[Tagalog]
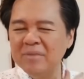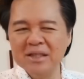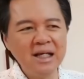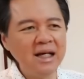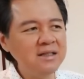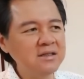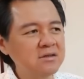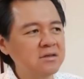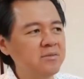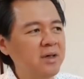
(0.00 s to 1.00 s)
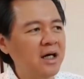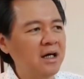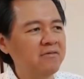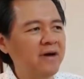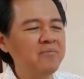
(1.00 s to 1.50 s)
Ang masahe siguro
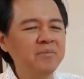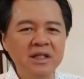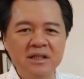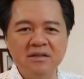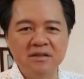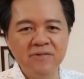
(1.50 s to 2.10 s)
mga 5 minutes.